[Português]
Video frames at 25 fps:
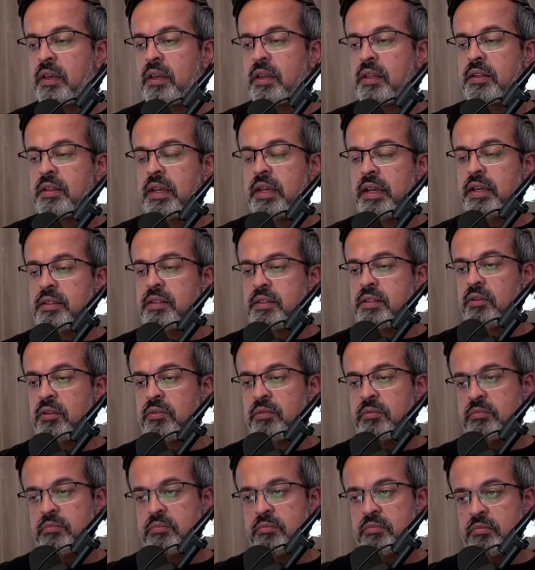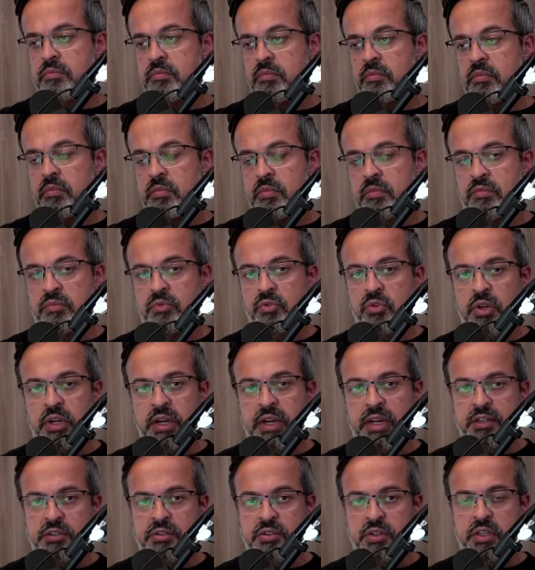Tá? Então, no
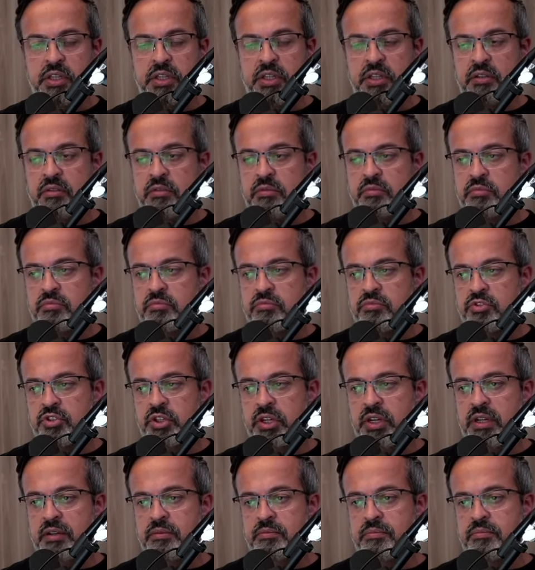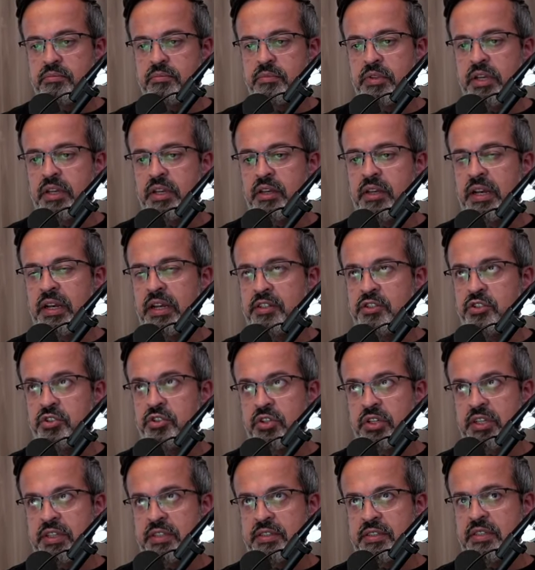caso aqui, já né,
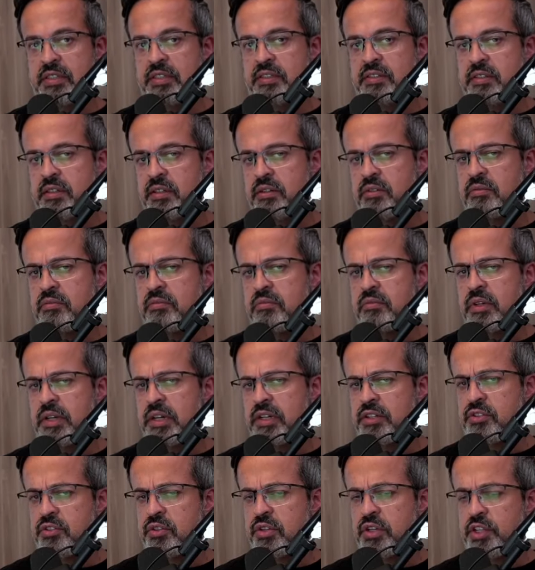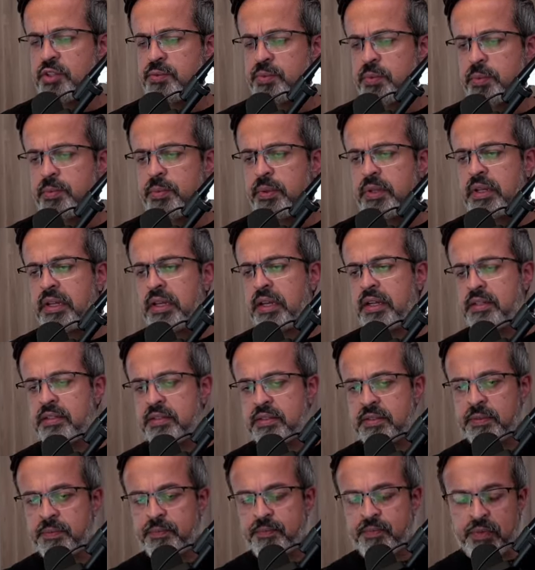adicionei a extensão, adicionei as
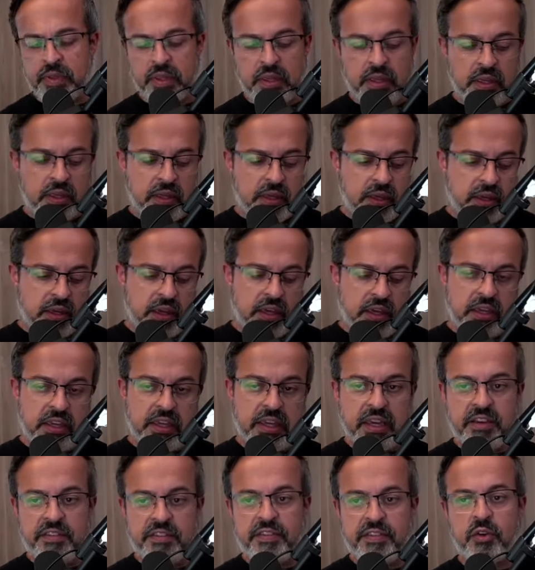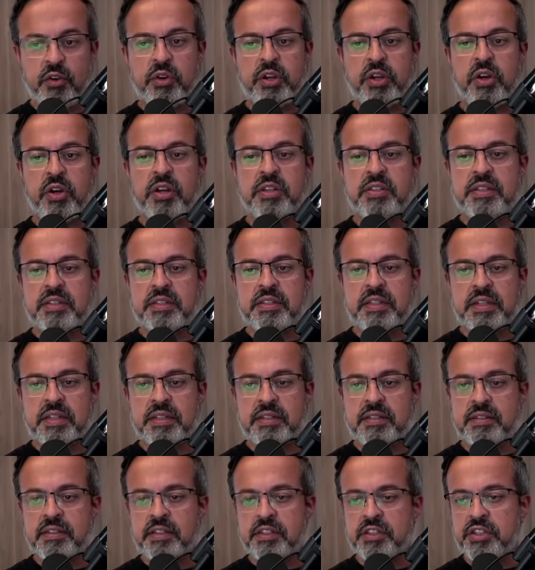propriedades. E aí vem um negócio
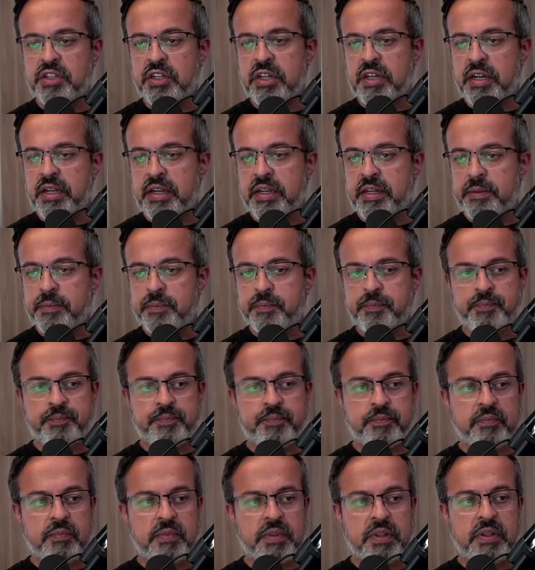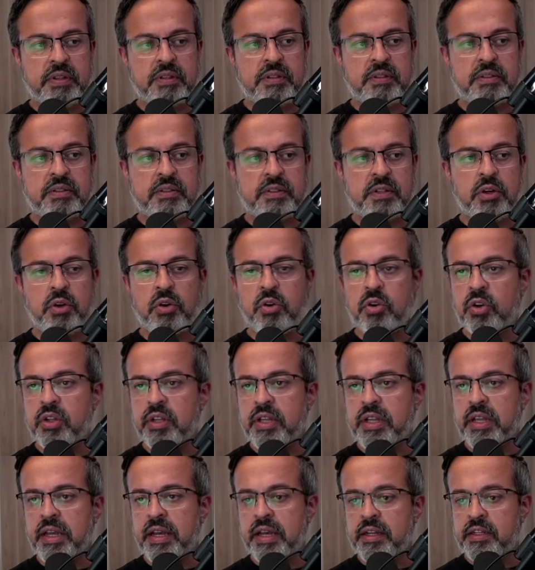interessante, galera. Se eu
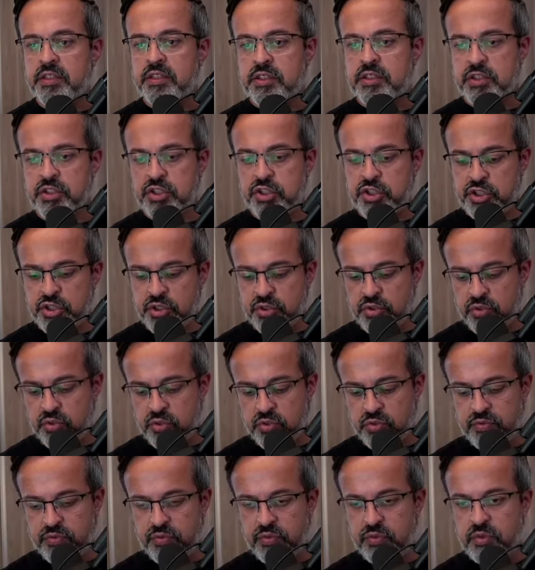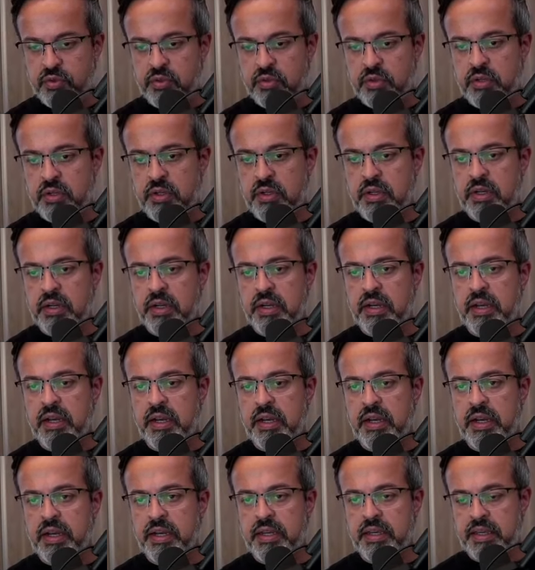rodar de novo
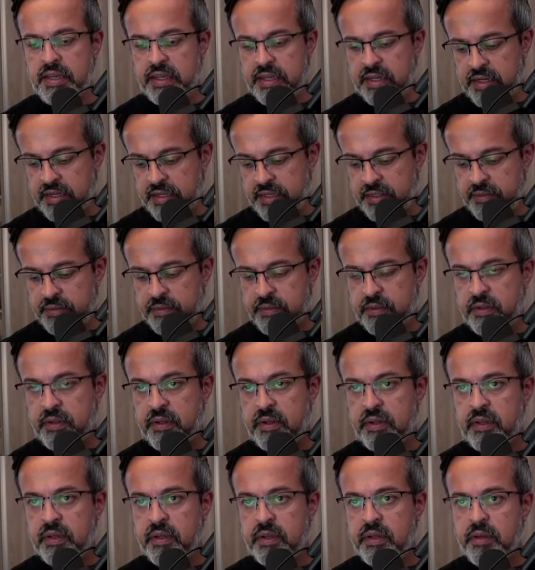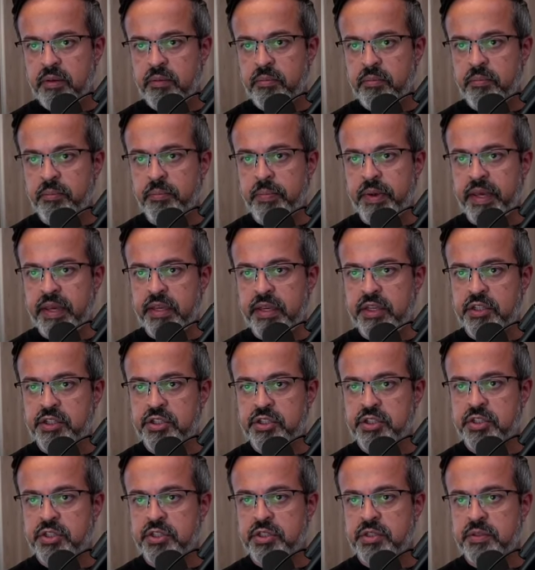aquele
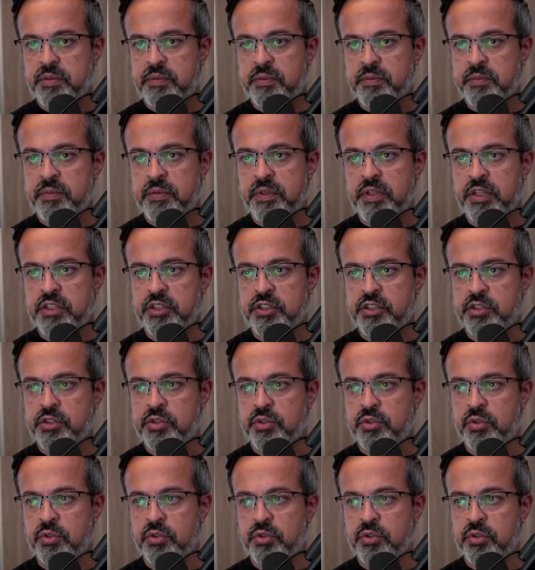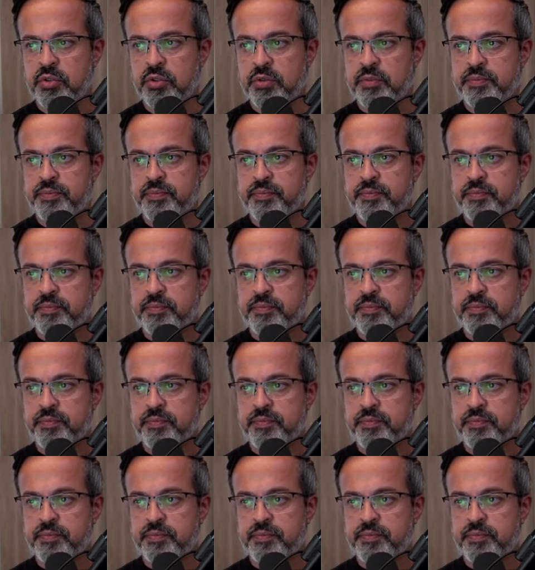package que a gente rodou,